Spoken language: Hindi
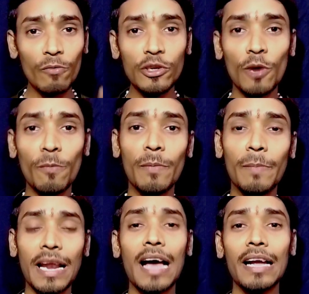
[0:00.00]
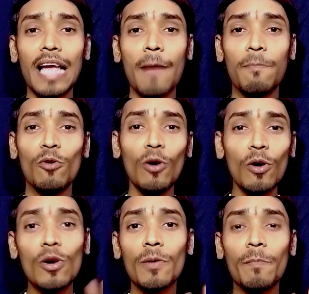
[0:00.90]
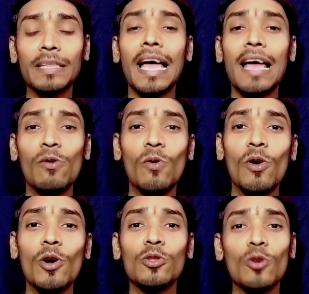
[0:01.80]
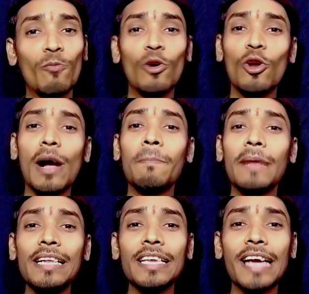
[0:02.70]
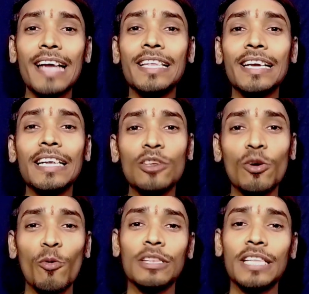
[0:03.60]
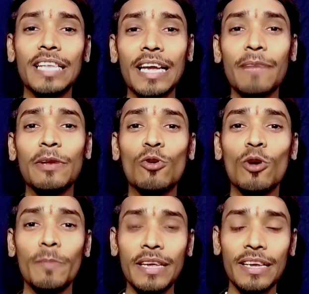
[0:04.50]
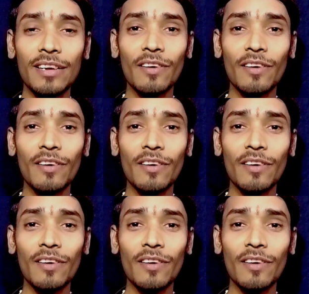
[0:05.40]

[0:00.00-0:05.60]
वीडियो बना के आपको बताया हूँ तो वो लोग अब नहीं दिखाई देंगे जो बोलते थे कि बिल्कुल भी